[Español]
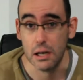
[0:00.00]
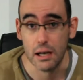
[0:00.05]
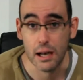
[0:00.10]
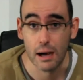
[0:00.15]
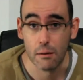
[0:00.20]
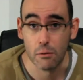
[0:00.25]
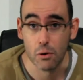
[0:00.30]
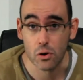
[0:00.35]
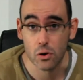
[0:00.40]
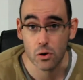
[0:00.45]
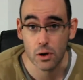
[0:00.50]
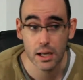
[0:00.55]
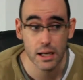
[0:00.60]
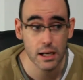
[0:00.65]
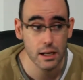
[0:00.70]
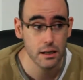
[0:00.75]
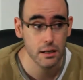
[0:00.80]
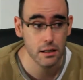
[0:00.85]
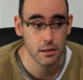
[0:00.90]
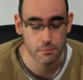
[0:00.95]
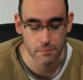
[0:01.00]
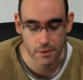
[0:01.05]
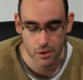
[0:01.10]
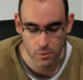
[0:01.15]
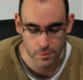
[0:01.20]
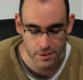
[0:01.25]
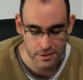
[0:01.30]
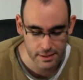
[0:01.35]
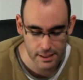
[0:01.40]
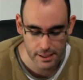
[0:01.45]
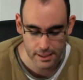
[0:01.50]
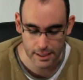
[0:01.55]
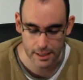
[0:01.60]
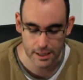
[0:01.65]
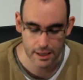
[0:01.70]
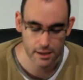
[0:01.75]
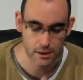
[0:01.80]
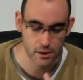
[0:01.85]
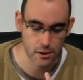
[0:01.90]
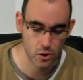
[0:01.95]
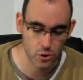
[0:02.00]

hablo con él, me comenta que hay